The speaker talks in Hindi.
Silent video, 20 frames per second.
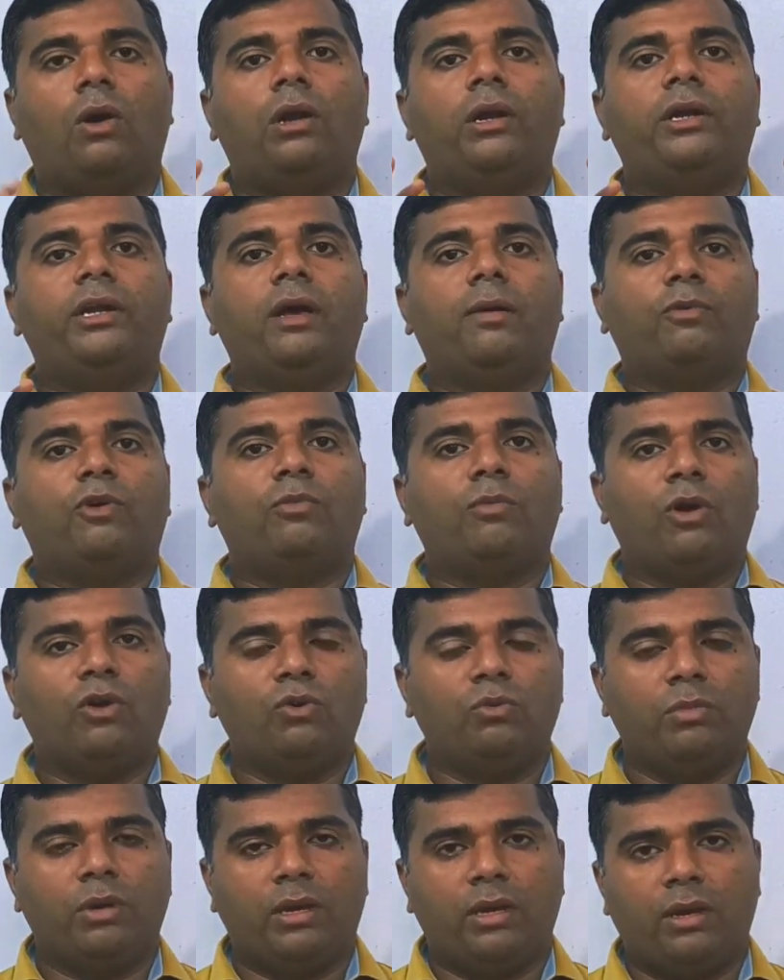ऑलरेडी आपको
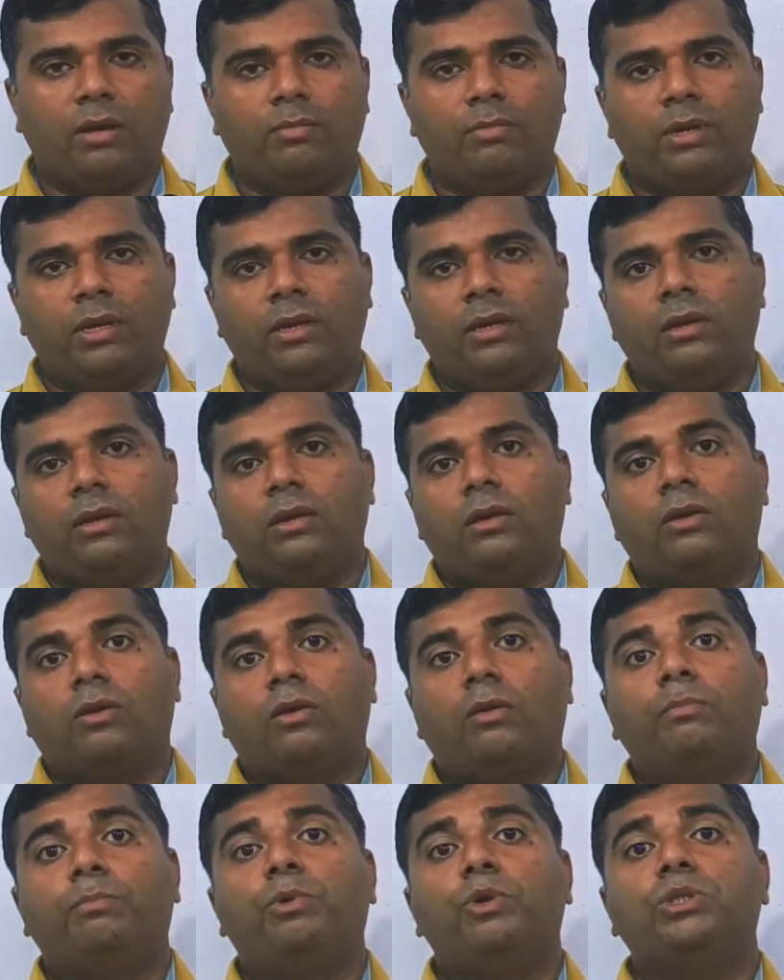मालूम है हमने
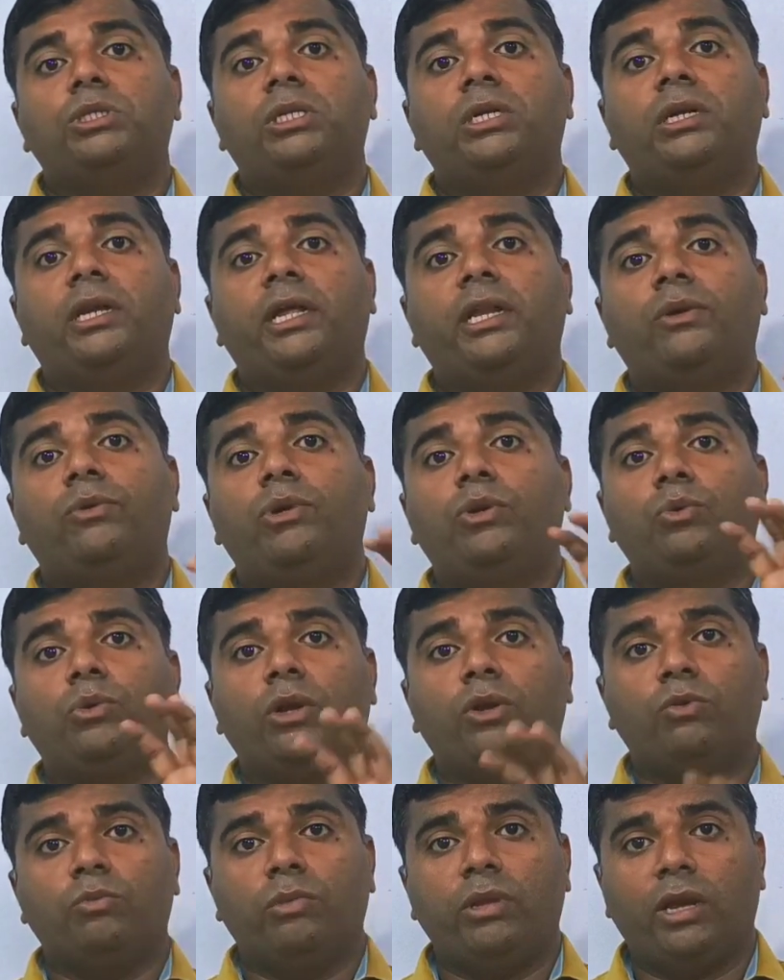कंपोजिट
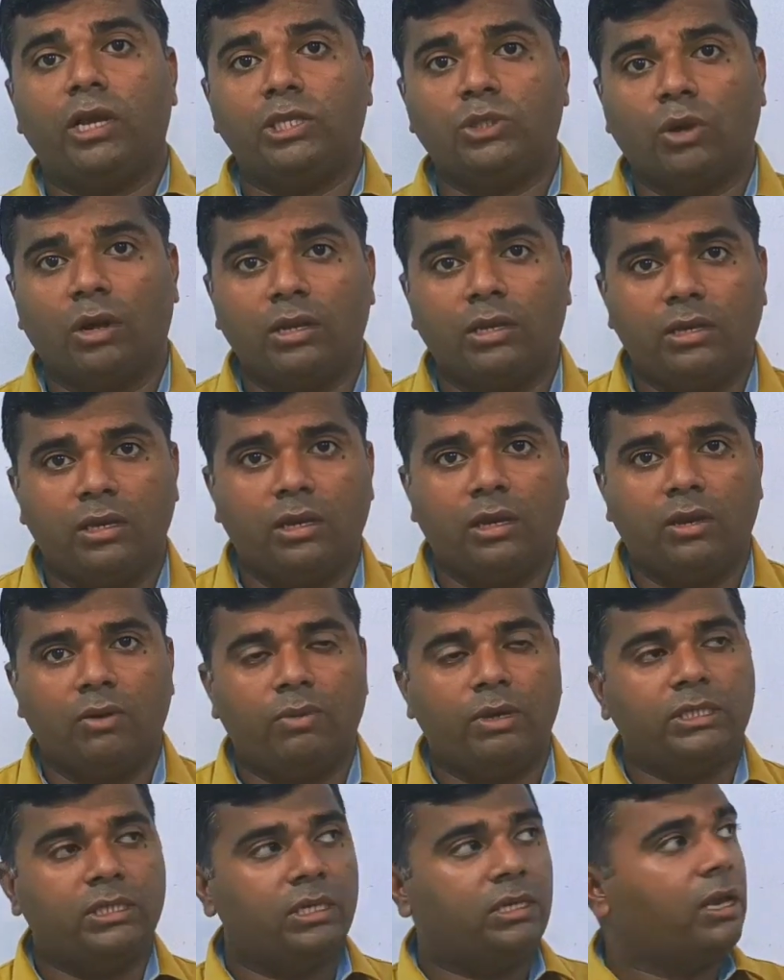डेरिवेटिव के न्यूमेरिकल सॉल्व किए
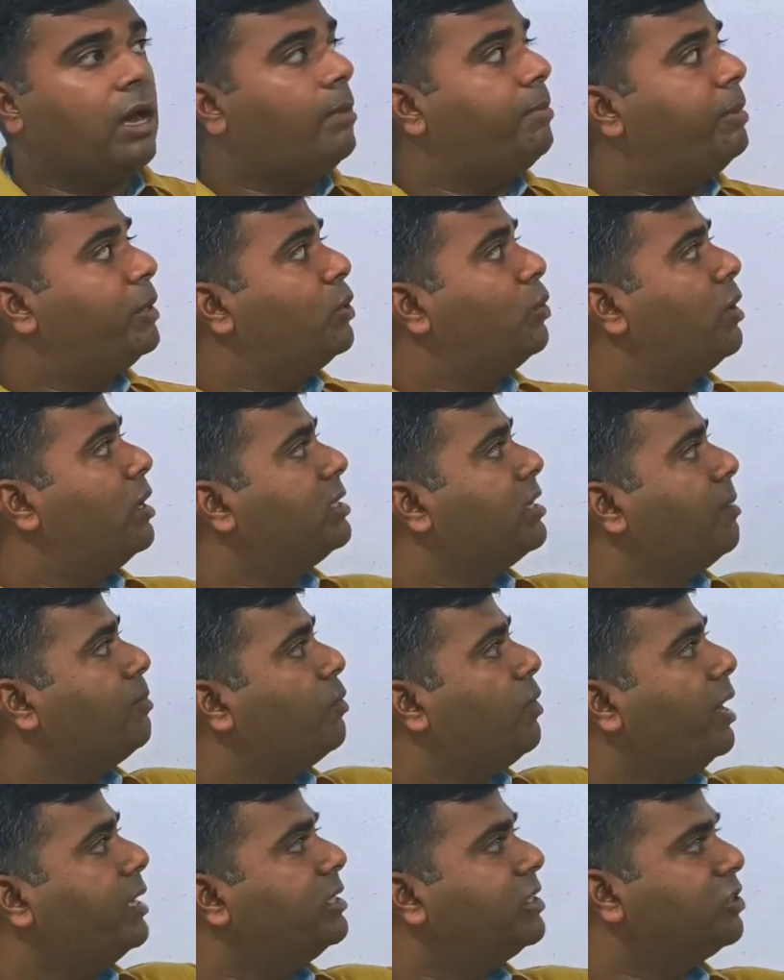वैसे यहाँ पे थोड़ा सा
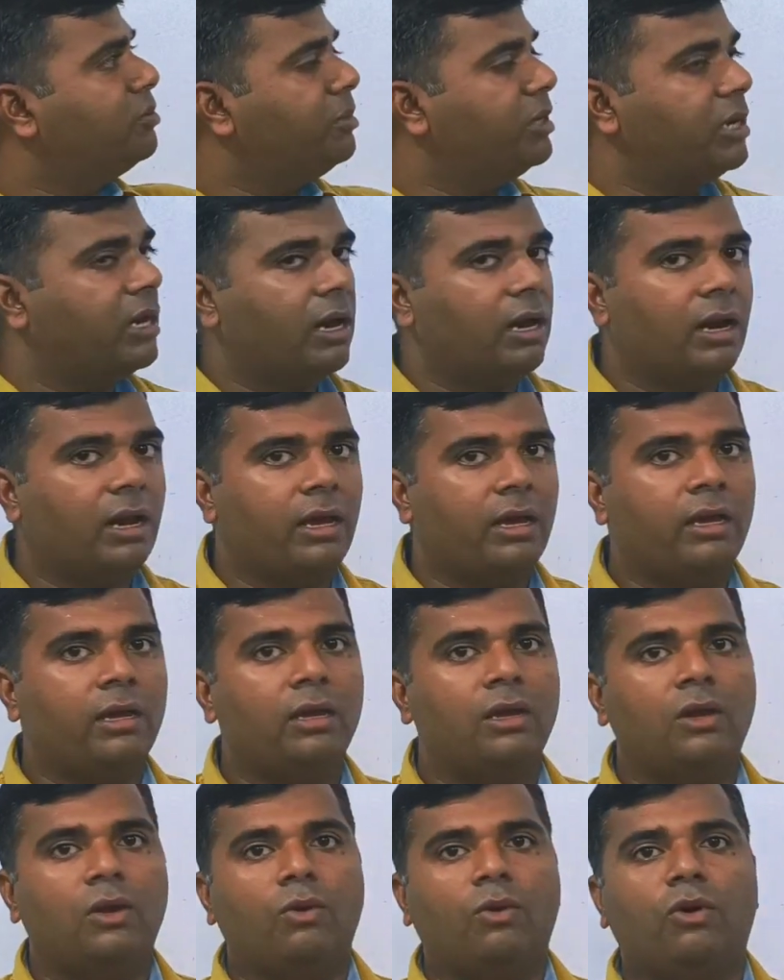आपको एडजस्टमेंट करना है